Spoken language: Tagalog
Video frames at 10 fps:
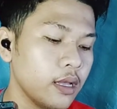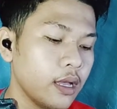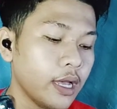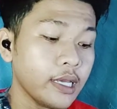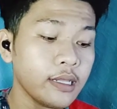
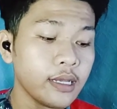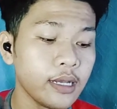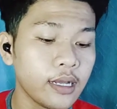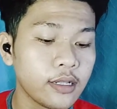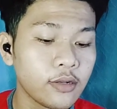Ay
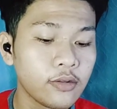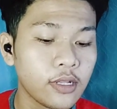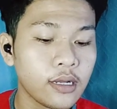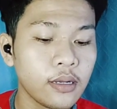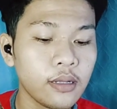hinayaan ko
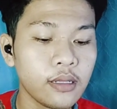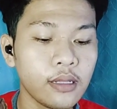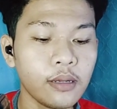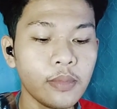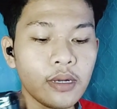na
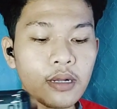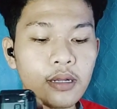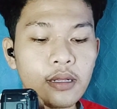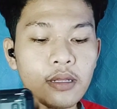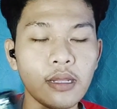na mag,
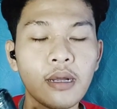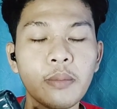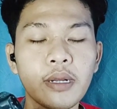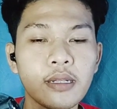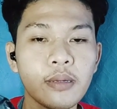nang
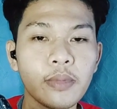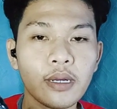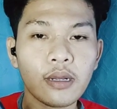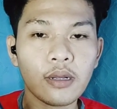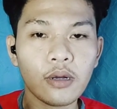magdamag
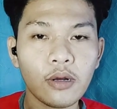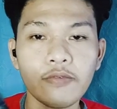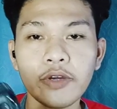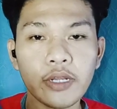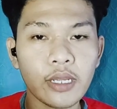
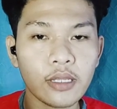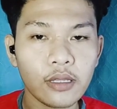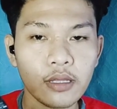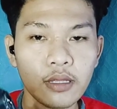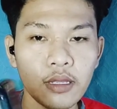overnight
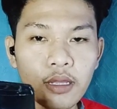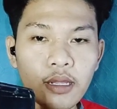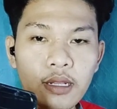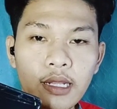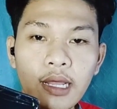
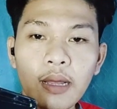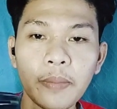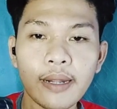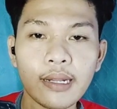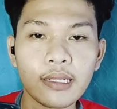na
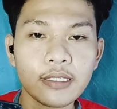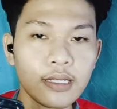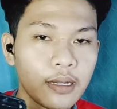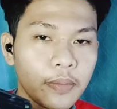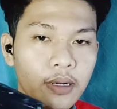nakaparallel
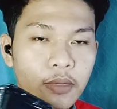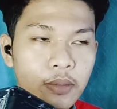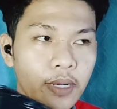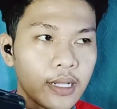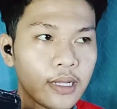sila para
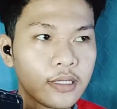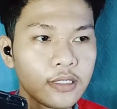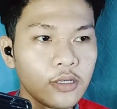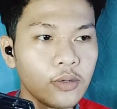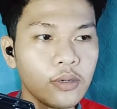
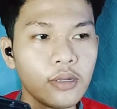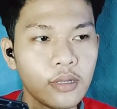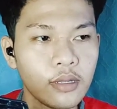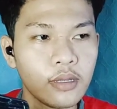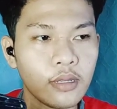mag-balance yung
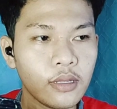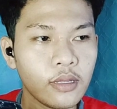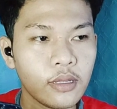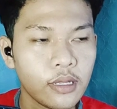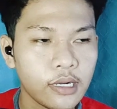
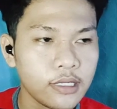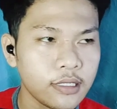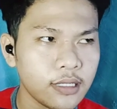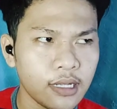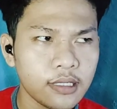
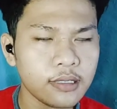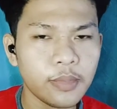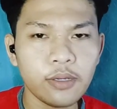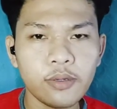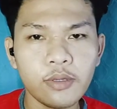resistance ba
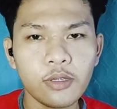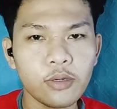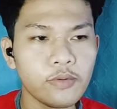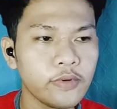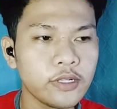yun,
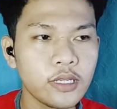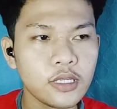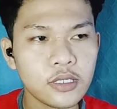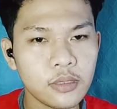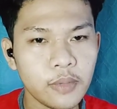yung
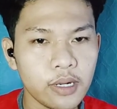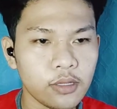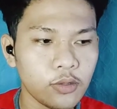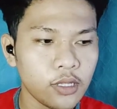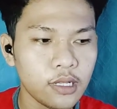voltage para
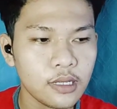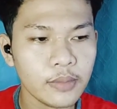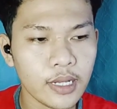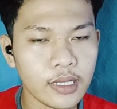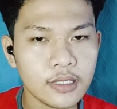totally
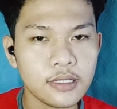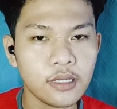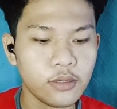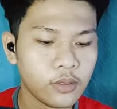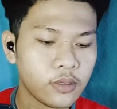balance na
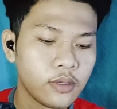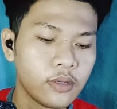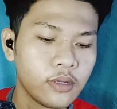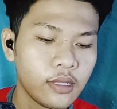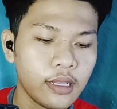yung
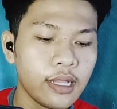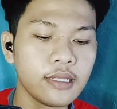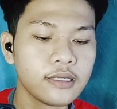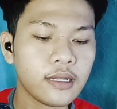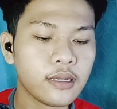
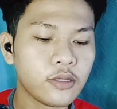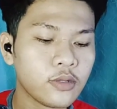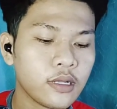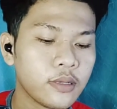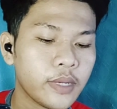lahat sila
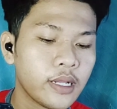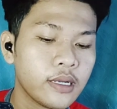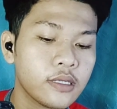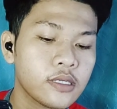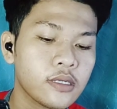totally
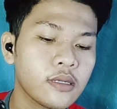balance.